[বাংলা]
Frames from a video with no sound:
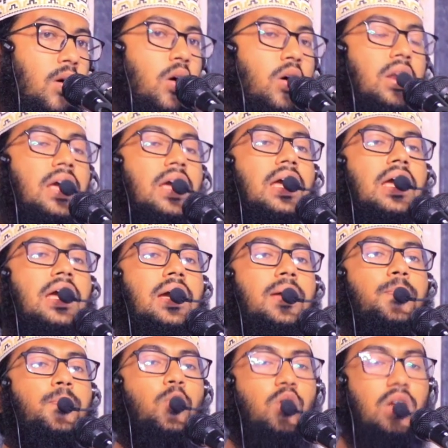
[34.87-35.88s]
অনেক
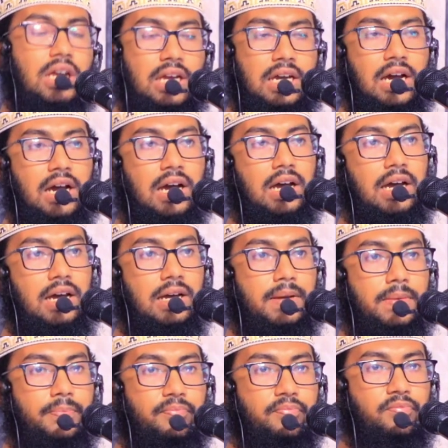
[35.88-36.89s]
পরীক্ষা
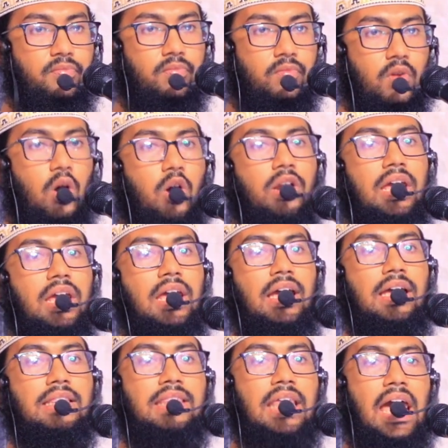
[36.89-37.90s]
অনেক
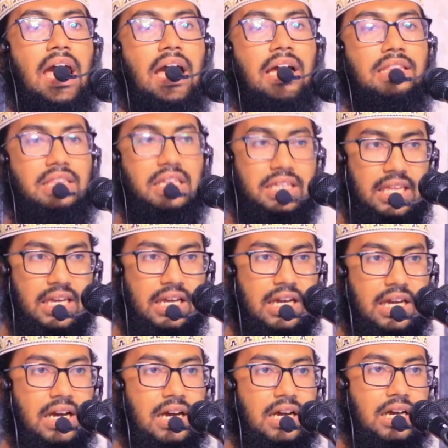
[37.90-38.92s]
ত্যাগ
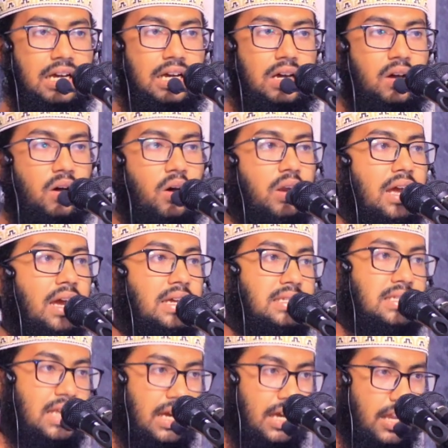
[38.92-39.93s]
তিতিক্ষা অনেক
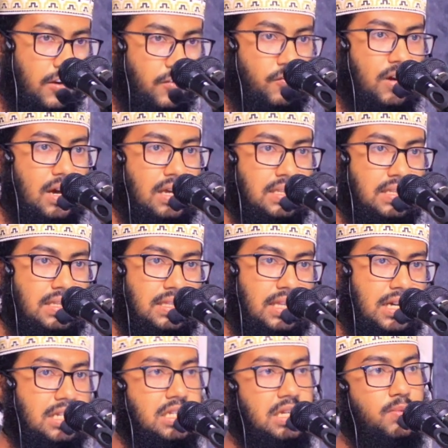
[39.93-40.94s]
স্যাক্রিফাইস
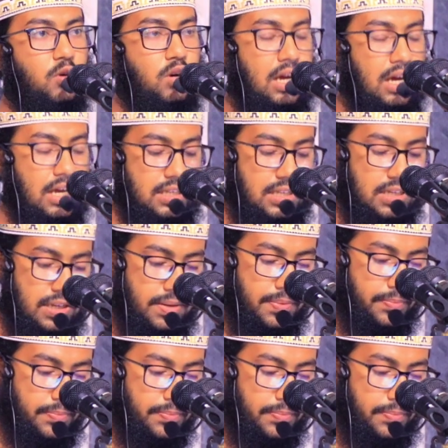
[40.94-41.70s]
তার জীবনে আছে